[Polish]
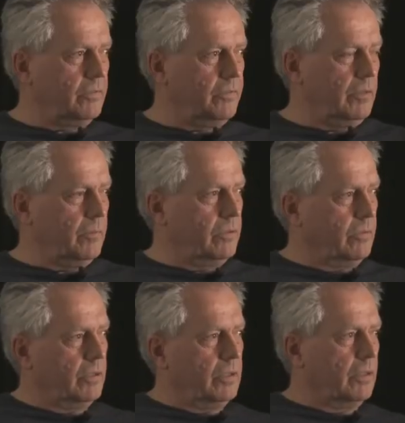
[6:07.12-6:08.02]
film,
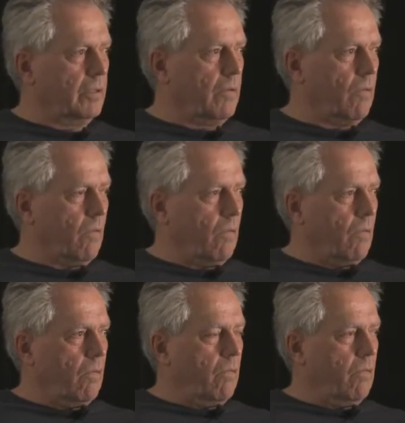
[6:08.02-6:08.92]
który
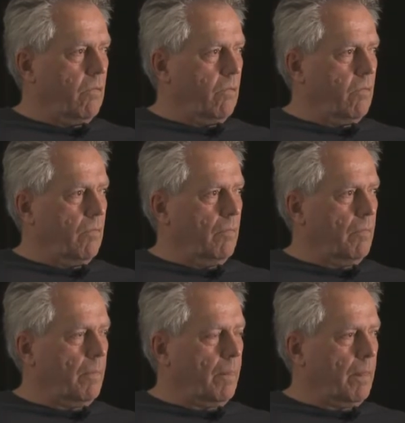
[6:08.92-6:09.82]

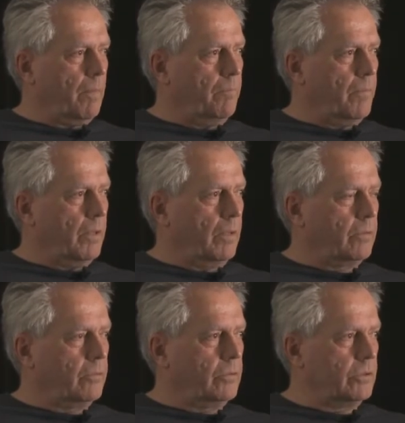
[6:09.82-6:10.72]
Y, e,
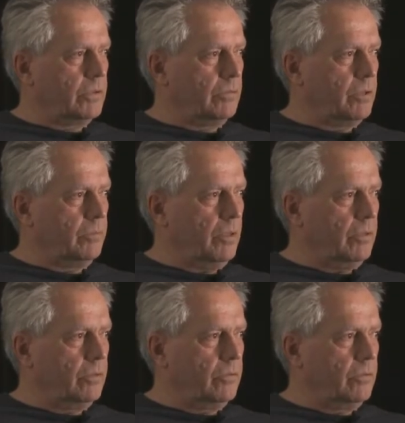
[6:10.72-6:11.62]
który został
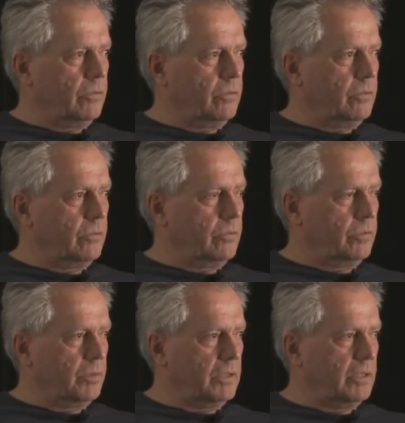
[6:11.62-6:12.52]
zrobiony tuż
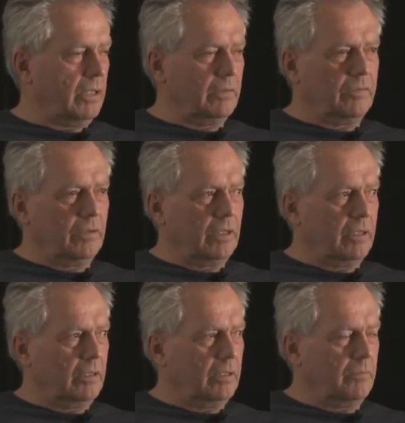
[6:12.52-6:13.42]
przed stanem
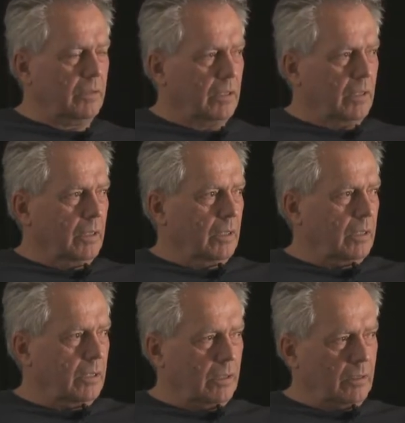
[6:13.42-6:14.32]
wojennym.
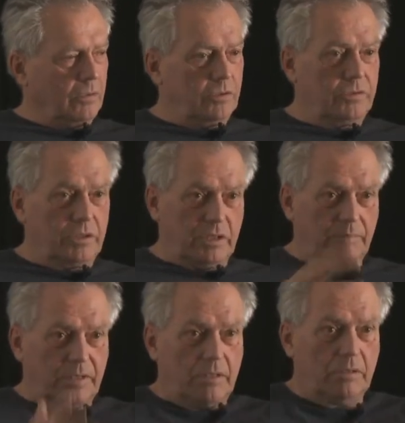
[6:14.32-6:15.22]
E, oczywiście za
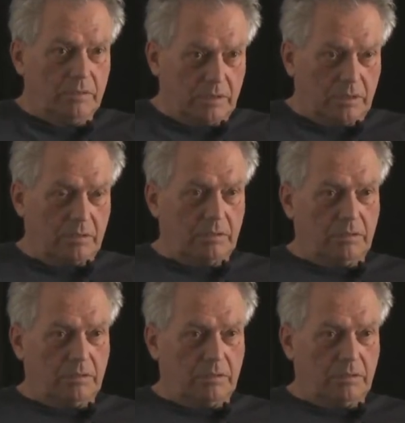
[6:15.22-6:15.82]
pieniądze e,